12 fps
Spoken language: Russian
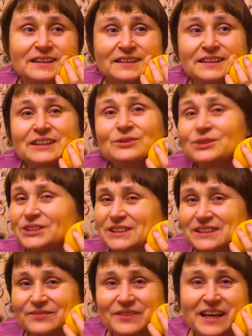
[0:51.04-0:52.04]
Не
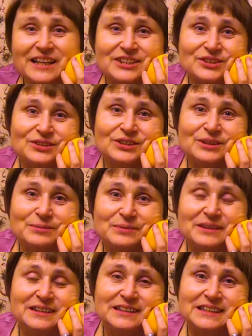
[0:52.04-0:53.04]
хочется верить, что это
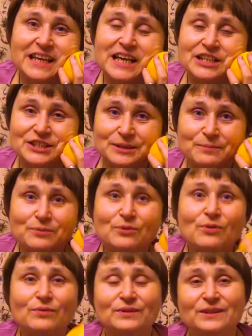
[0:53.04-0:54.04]
были настоящие
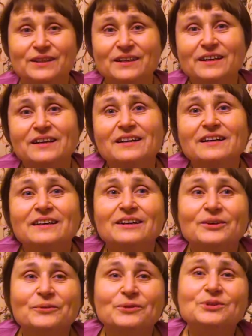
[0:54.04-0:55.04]
проводы.
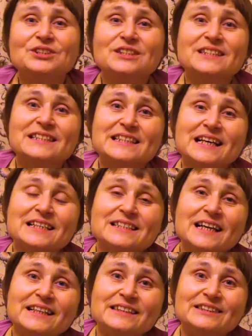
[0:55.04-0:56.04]
Хочется
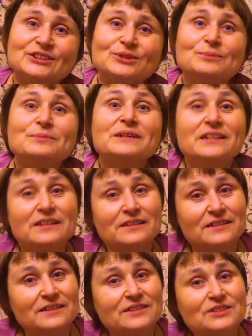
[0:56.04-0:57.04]
сказать, что мы
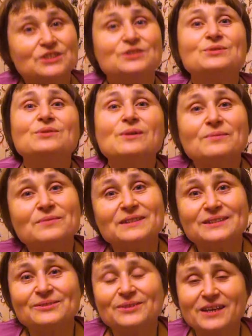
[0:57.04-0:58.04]
ждем
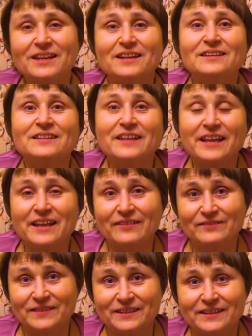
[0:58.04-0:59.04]
вас, Лукерия
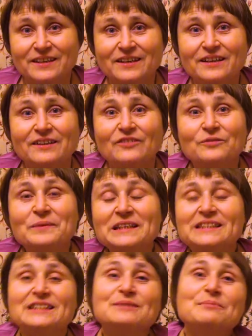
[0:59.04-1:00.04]
Андреевна –
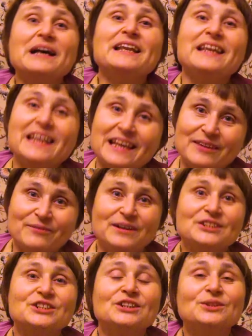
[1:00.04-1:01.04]
вместе с Марией, вашей